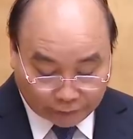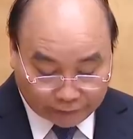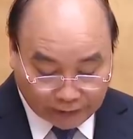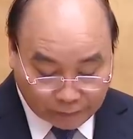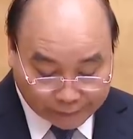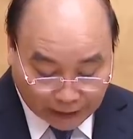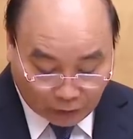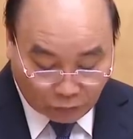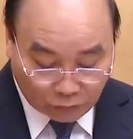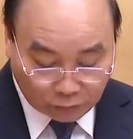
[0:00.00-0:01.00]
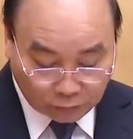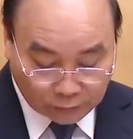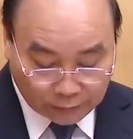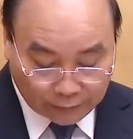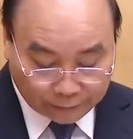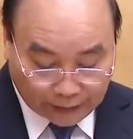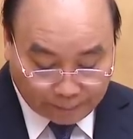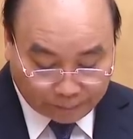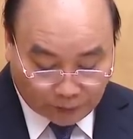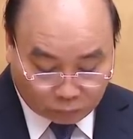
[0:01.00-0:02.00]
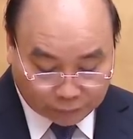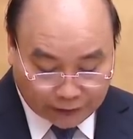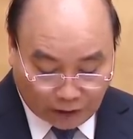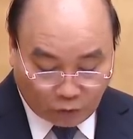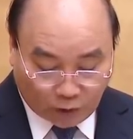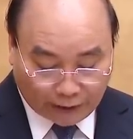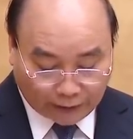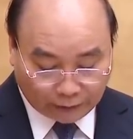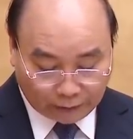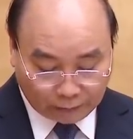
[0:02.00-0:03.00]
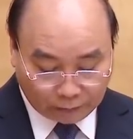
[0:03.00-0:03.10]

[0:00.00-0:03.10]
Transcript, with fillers: tốt chỉ thị 16, tiếp tục giãn khoảng cách